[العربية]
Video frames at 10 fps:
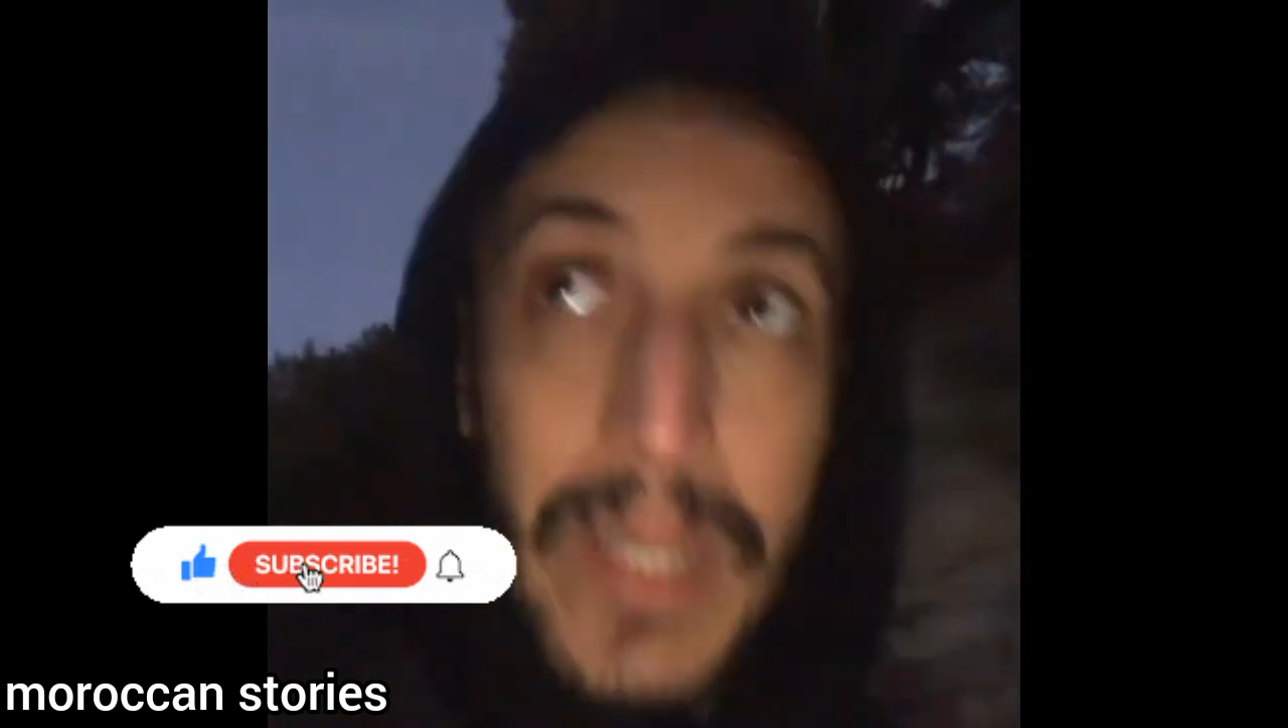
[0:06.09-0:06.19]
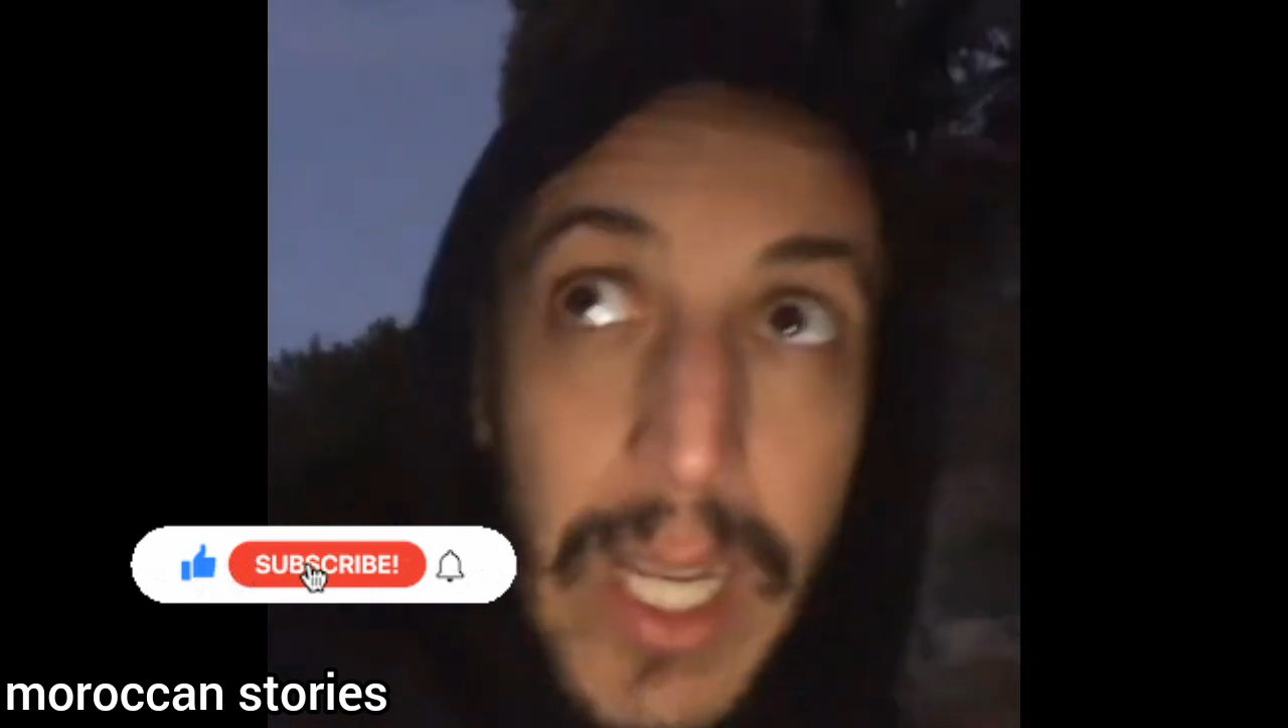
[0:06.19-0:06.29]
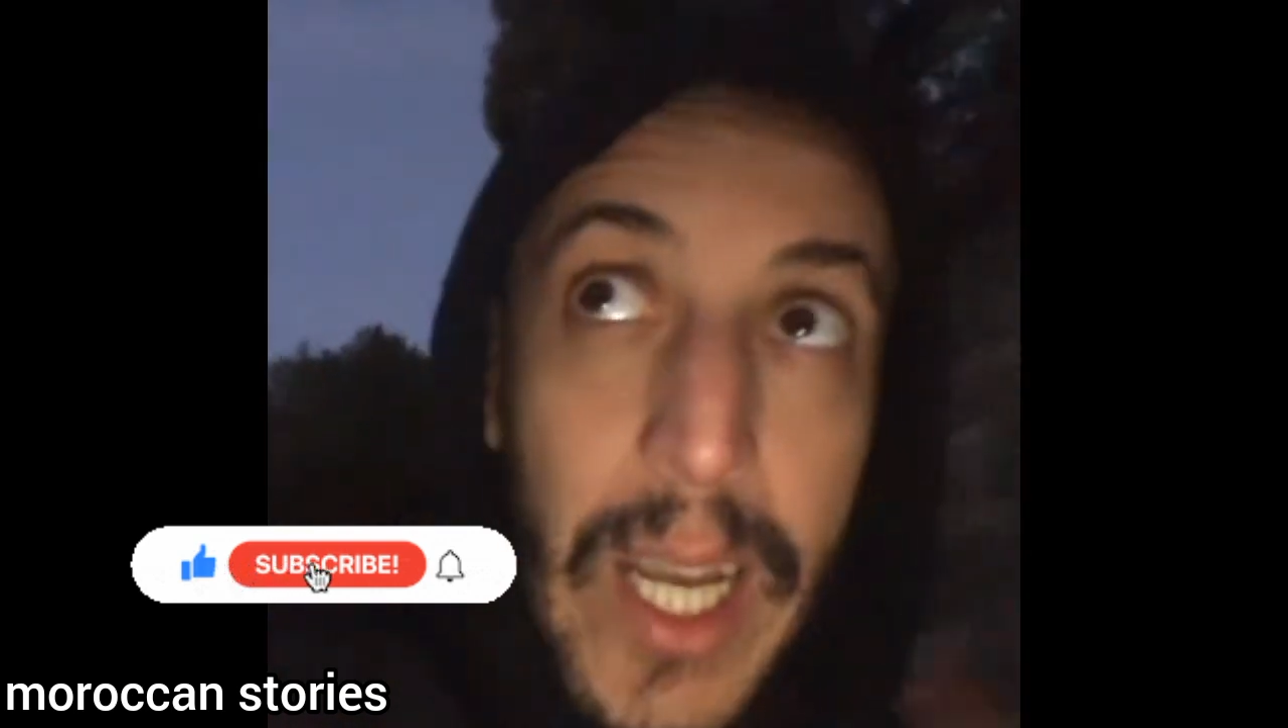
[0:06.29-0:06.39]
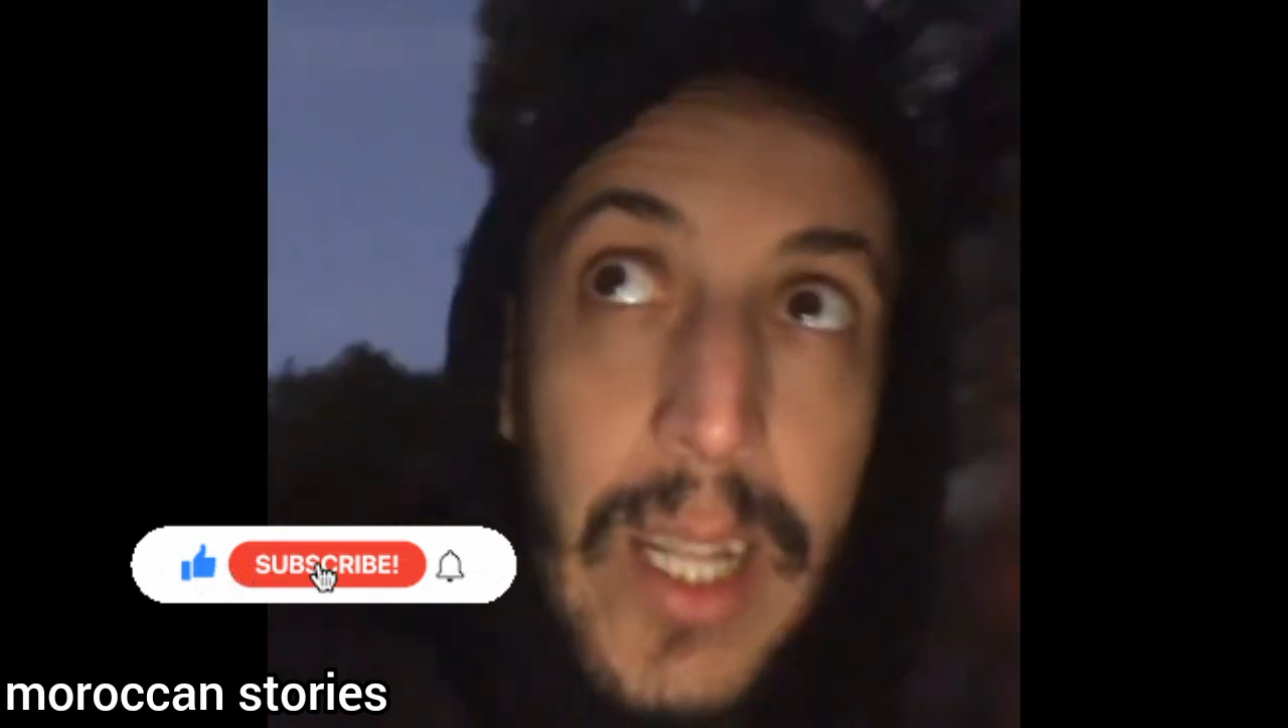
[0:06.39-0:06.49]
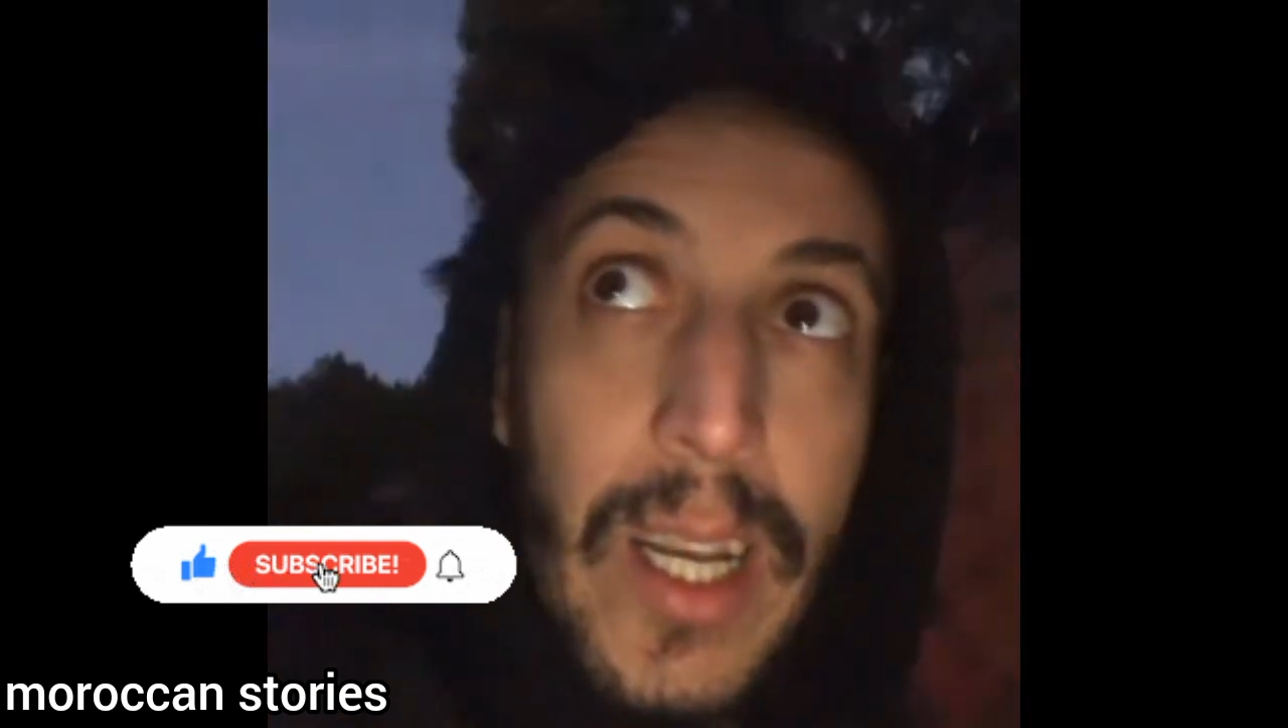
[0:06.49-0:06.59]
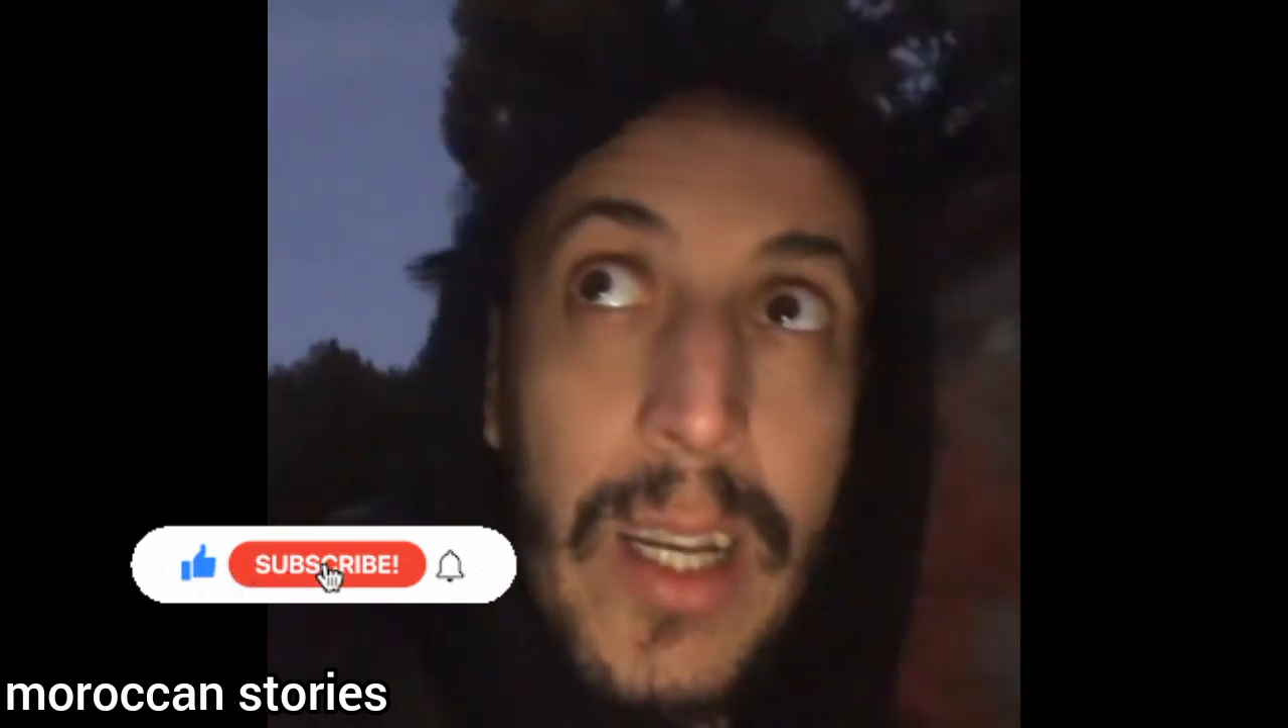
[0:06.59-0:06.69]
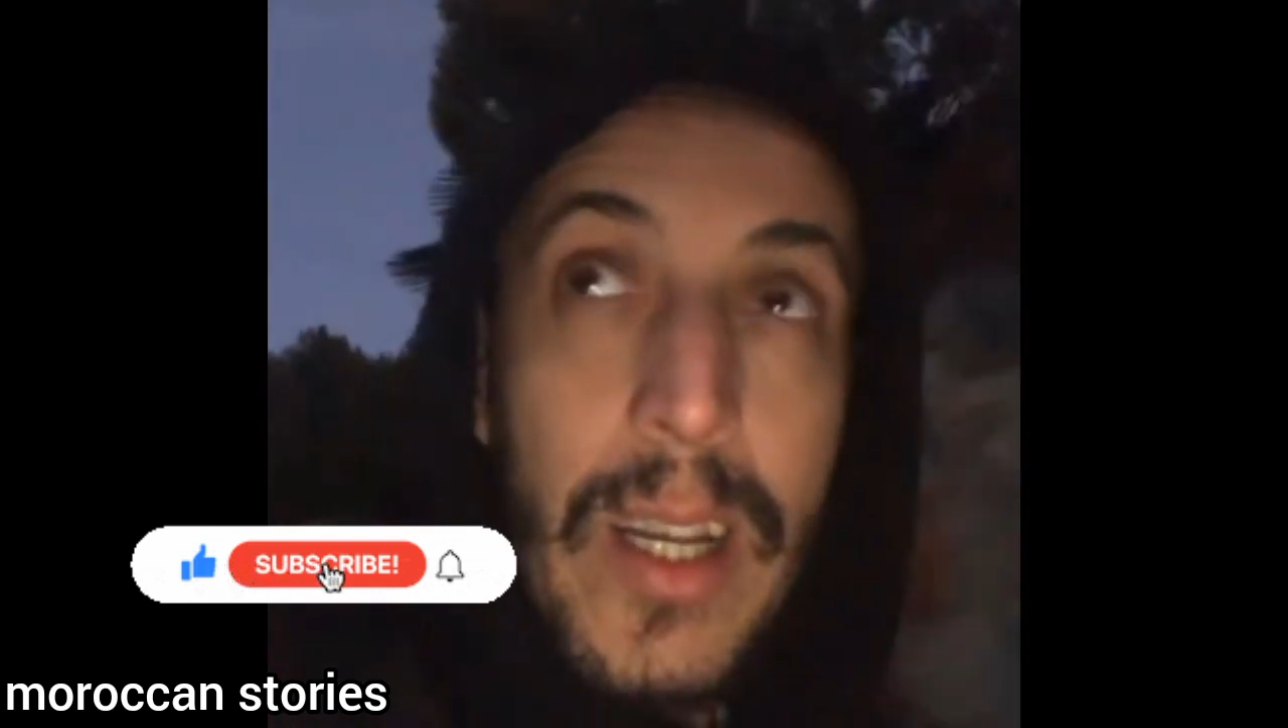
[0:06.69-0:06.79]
مزيانه